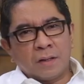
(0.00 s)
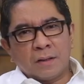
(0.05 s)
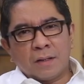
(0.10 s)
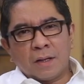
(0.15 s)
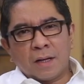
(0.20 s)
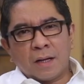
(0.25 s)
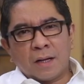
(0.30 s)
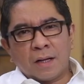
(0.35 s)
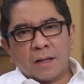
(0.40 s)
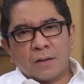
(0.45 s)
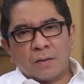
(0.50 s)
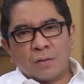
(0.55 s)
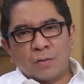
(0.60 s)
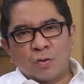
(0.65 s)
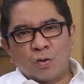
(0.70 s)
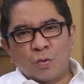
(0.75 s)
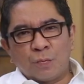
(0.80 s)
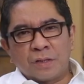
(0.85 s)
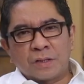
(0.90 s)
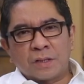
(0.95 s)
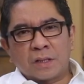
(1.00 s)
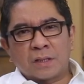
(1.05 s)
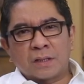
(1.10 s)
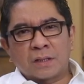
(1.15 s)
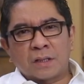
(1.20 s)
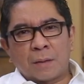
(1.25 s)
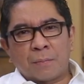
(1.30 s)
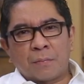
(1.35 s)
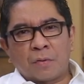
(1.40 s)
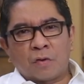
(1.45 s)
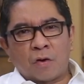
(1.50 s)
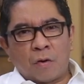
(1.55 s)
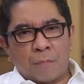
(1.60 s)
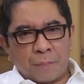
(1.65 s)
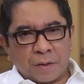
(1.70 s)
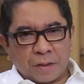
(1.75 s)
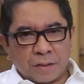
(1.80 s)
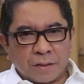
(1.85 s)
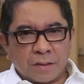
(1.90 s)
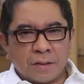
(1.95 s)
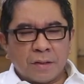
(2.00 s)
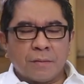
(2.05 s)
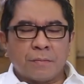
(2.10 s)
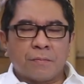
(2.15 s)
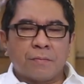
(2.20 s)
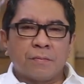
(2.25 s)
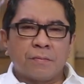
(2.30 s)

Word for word: kita untuk bisa tetap kompetitif,